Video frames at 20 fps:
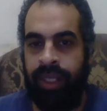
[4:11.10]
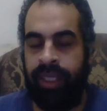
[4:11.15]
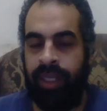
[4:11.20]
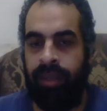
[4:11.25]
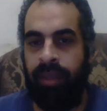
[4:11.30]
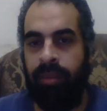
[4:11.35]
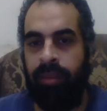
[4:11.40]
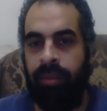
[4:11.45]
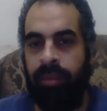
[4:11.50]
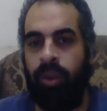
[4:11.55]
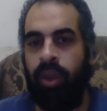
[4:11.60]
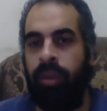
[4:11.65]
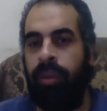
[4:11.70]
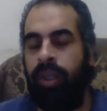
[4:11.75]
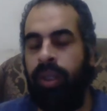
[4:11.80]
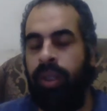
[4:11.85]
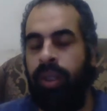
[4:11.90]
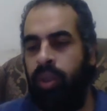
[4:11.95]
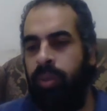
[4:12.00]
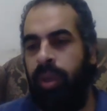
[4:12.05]
تمام ممكن
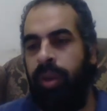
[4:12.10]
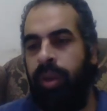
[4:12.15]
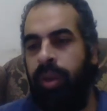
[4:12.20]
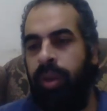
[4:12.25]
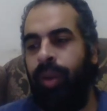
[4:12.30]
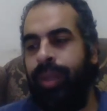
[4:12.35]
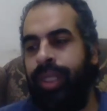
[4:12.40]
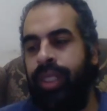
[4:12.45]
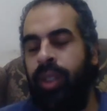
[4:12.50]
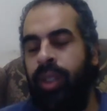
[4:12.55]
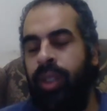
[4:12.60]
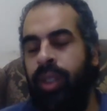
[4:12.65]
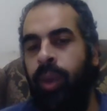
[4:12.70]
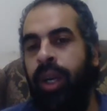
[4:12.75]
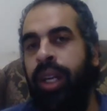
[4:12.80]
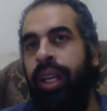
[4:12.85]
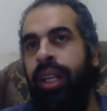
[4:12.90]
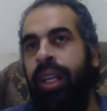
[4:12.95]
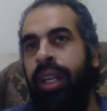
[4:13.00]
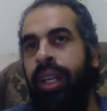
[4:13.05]
برضو البرمجه مثلا ان هو